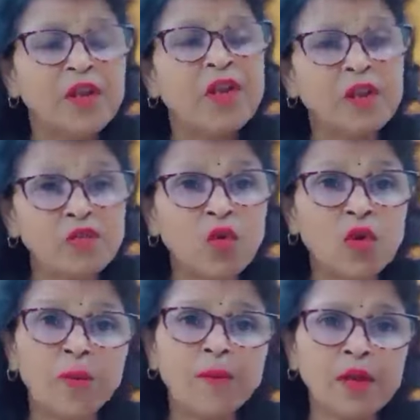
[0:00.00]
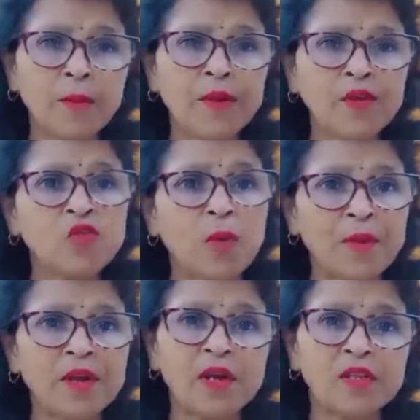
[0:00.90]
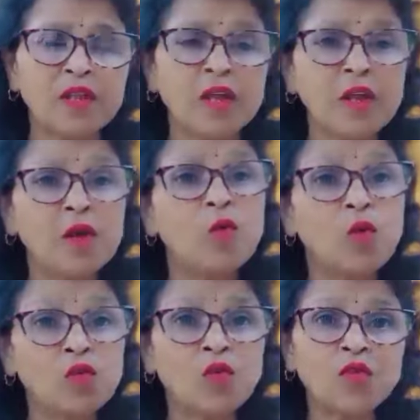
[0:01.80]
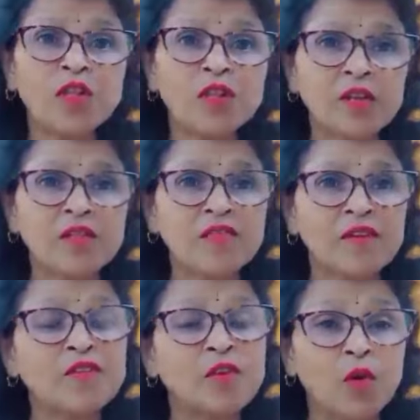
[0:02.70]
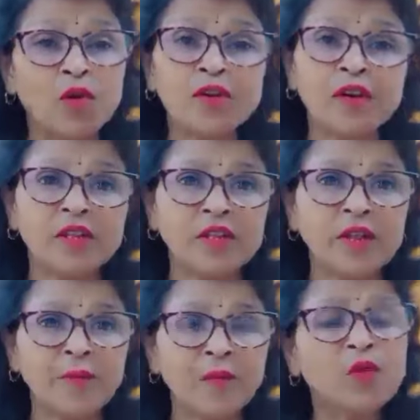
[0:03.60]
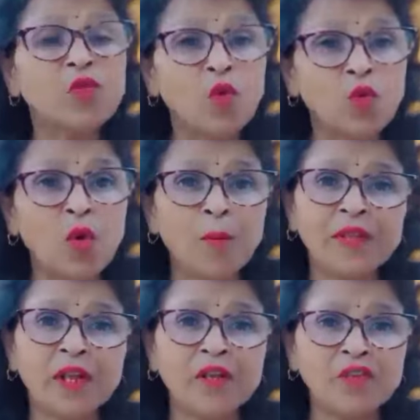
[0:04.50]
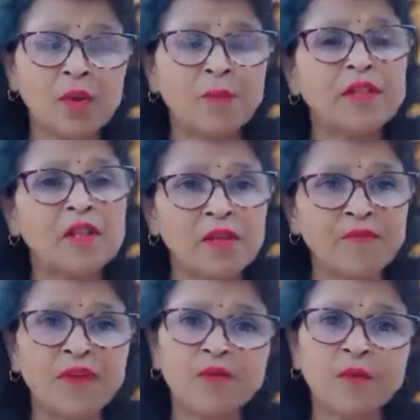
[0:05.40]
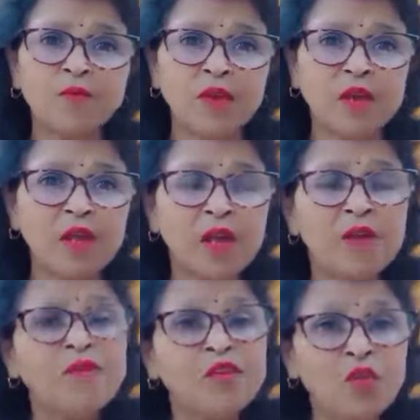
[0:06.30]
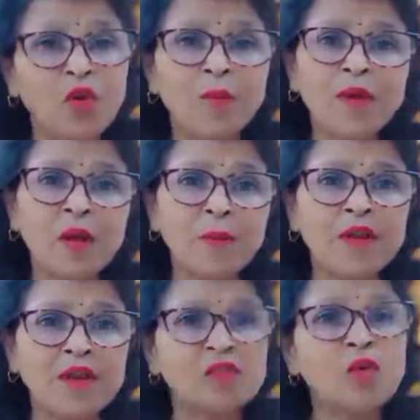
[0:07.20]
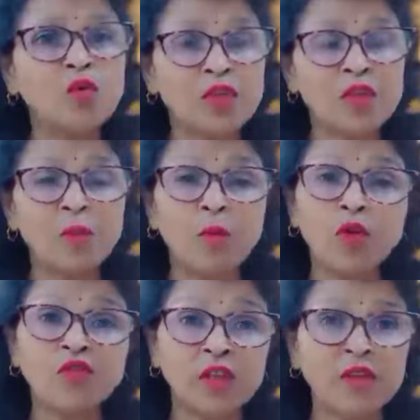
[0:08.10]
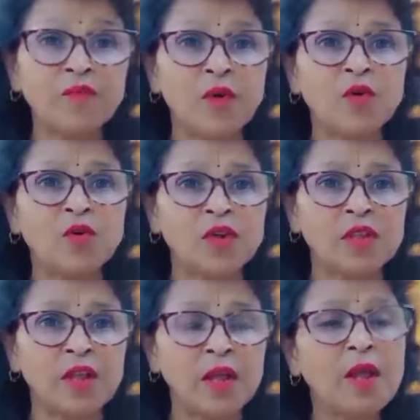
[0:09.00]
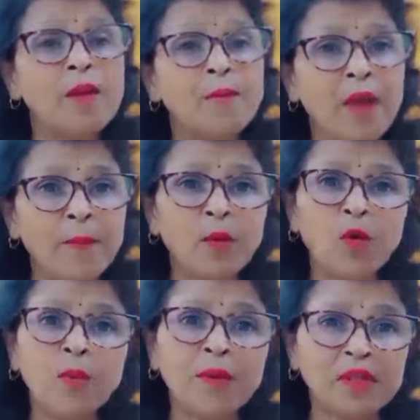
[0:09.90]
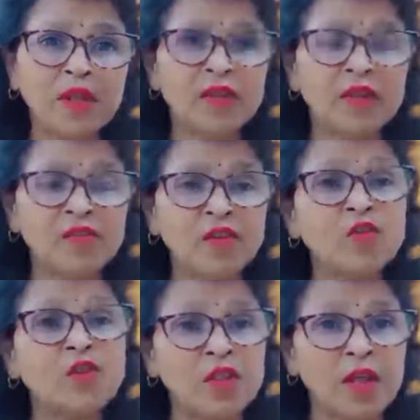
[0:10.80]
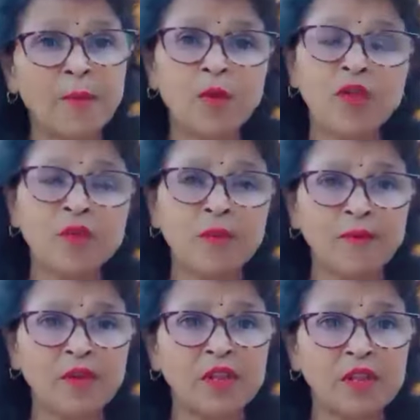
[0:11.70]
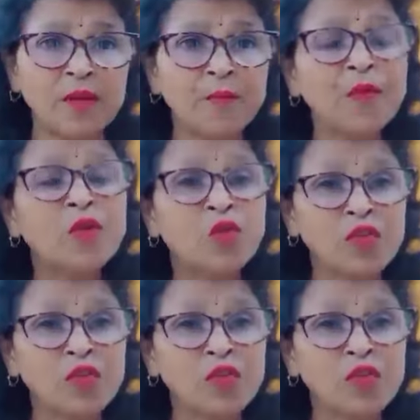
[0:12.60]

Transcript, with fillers: लेकिन जो कभी कभी शॉपिंग करते हैं वो सोचते इतना सस्ता चलो ऑर्डर कर देते हैं तो उनको पता नहीं चल पाता ये फेक वेबसाइट है फिर जो कभी कभी करते हैं उनके साथ बहुत ज़्यादा फ्रॉड हो जाता है मैं आप लोगों को बता देना चाहती हूँ यदि आपको ऐसी वेबसाइट दिखे तो